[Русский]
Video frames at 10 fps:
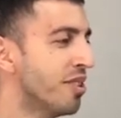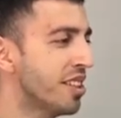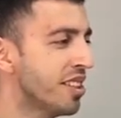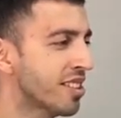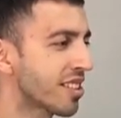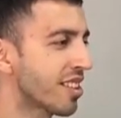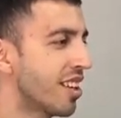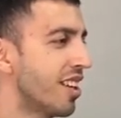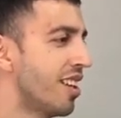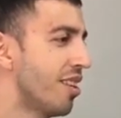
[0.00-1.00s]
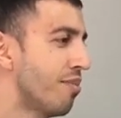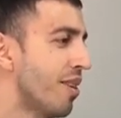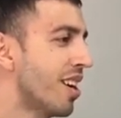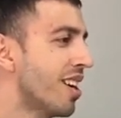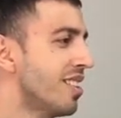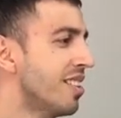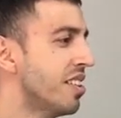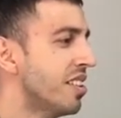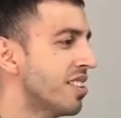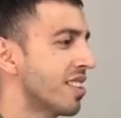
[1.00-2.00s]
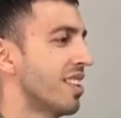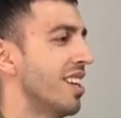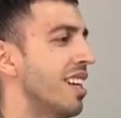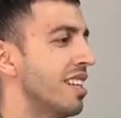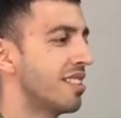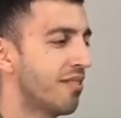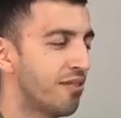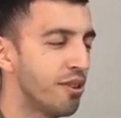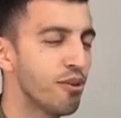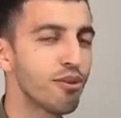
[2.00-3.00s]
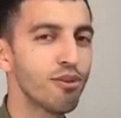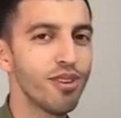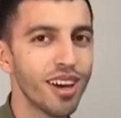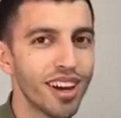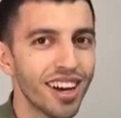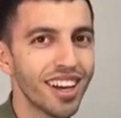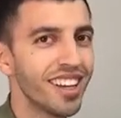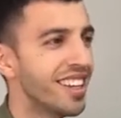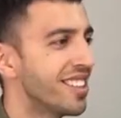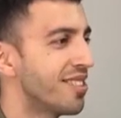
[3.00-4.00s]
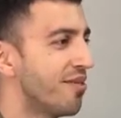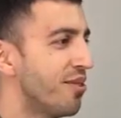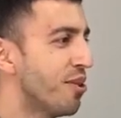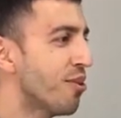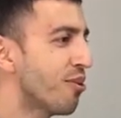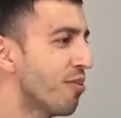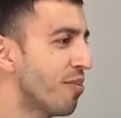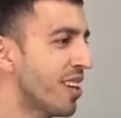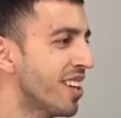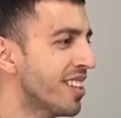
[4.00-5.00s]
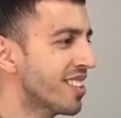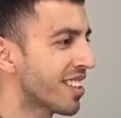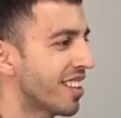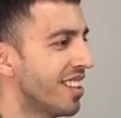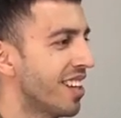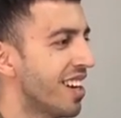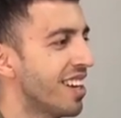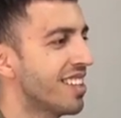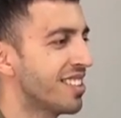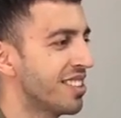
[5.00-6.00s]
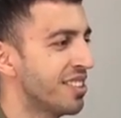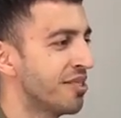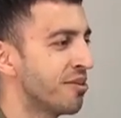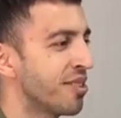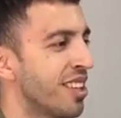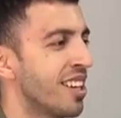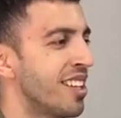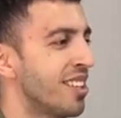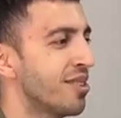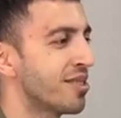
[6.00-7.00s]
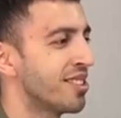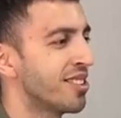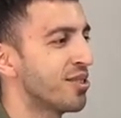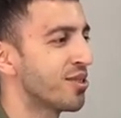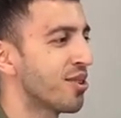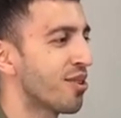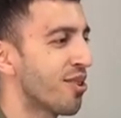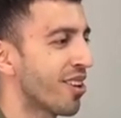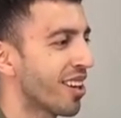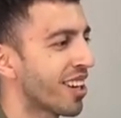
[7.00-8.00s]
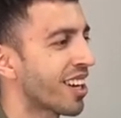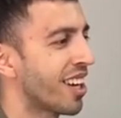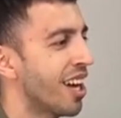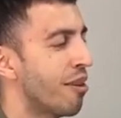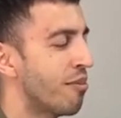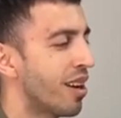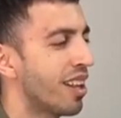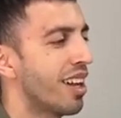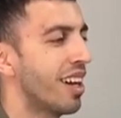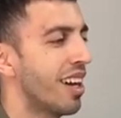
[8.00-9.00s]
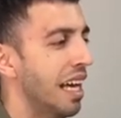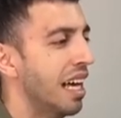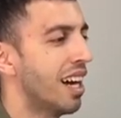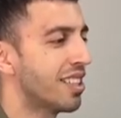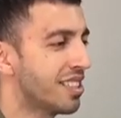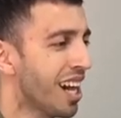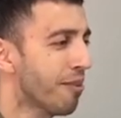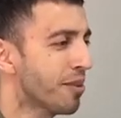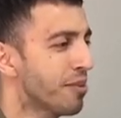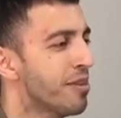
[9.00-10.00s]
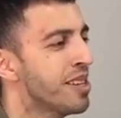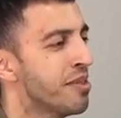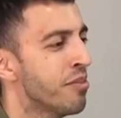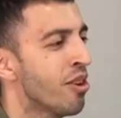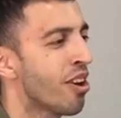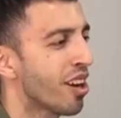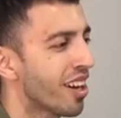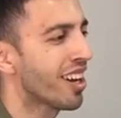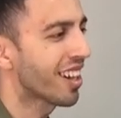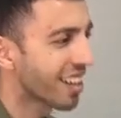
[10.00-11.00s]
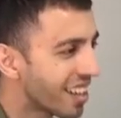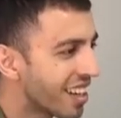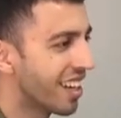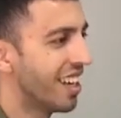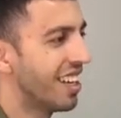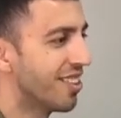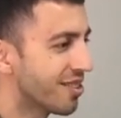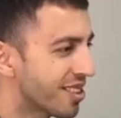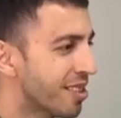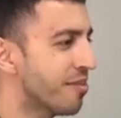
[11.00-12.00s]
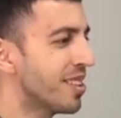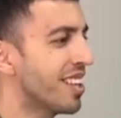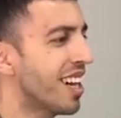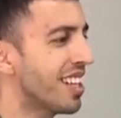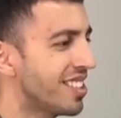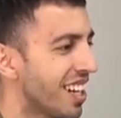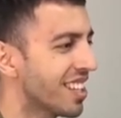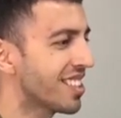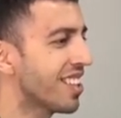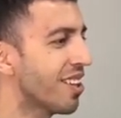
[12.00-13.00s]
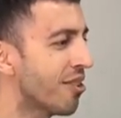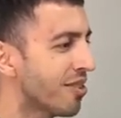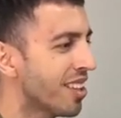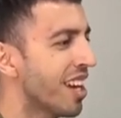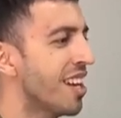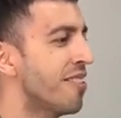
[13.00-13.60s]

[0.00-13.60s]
виз, лапарадис, софилку я, софилку приз. Я есть один гений, я садил сорока, малая, аж тебя немного. Я смотрю сейчас только украинский